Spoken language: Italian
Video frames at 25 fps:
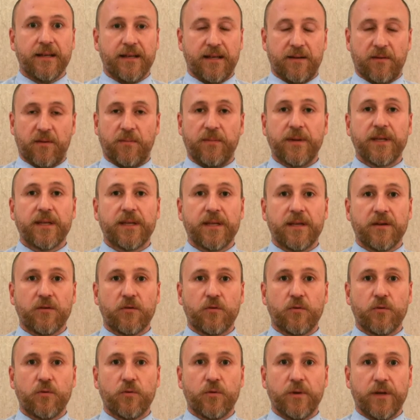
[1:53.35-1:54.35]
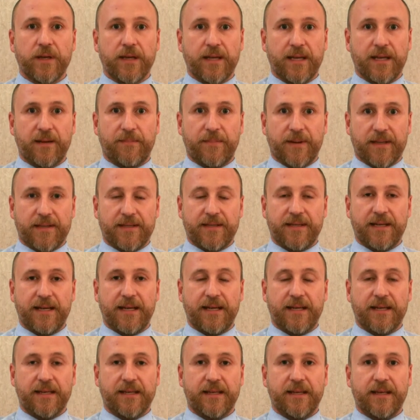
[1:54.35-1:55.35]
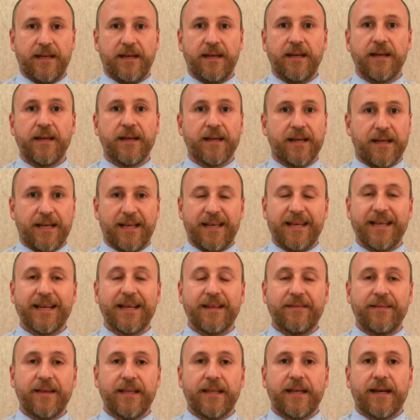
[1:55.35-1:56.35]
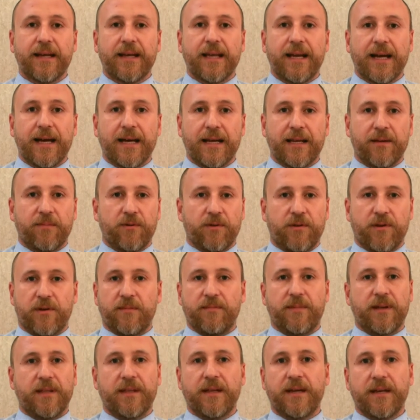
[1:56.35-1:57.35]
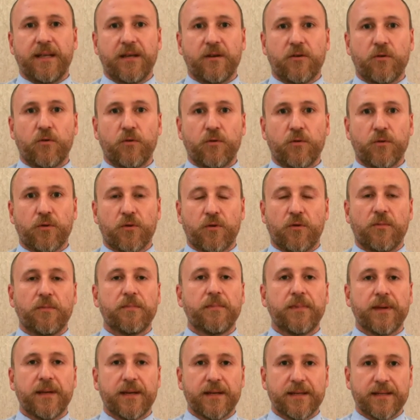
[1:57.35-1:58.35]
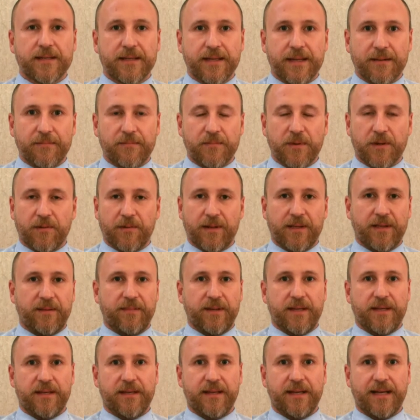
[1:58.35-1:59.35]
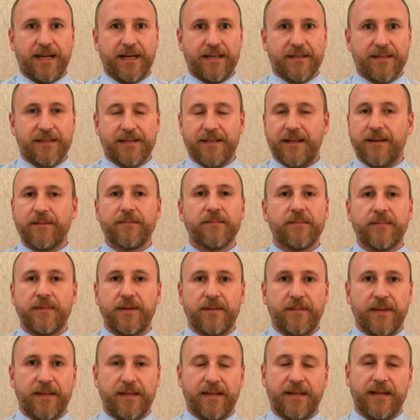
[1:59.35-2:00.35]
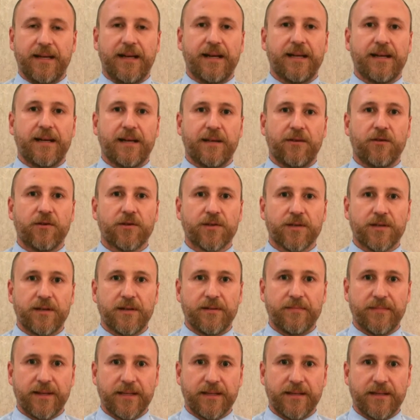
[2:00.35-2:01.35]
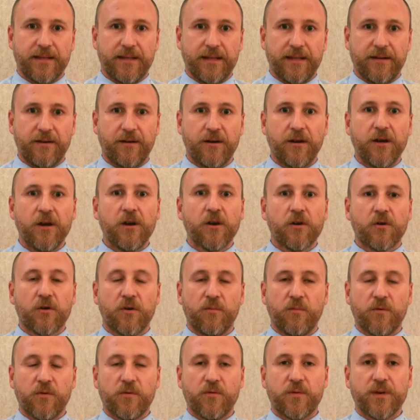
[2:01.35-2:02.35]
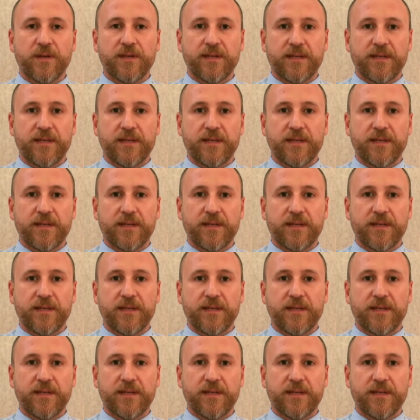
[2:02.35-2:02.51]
Nel momento in cui il paziente che nella vita reale potrebbe andare incontro per esempio a una dimenticanza, dimenticare la dose del mattino, comunque